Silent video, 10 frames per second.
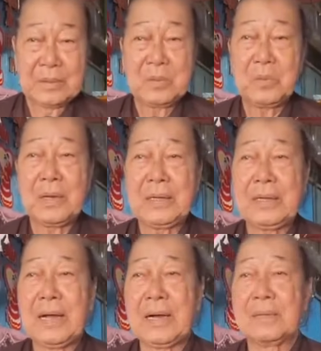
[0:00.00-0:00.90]
thì tôi
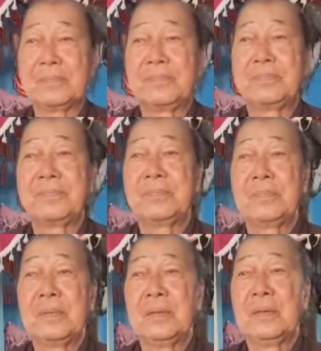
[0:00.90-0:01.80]
nghĩ rằng
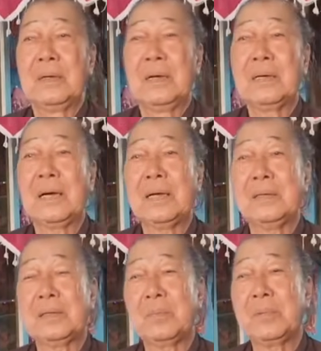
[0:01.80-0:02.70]
hiện
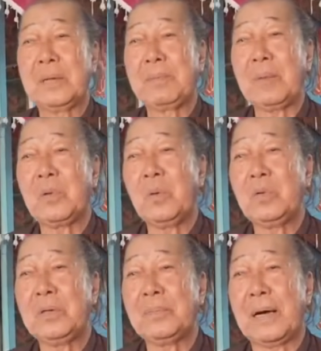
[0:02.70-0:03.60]
nay trong kinh pháp cú
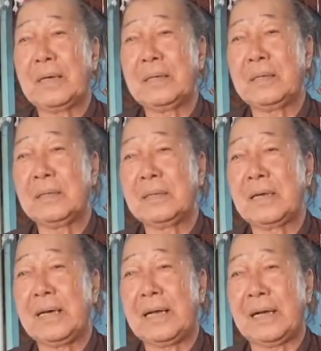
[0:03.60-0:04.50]
của đức phật khi xưa
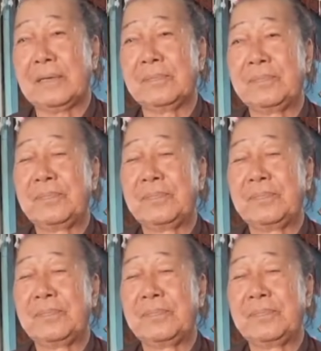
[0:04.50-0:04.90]
dạy rằng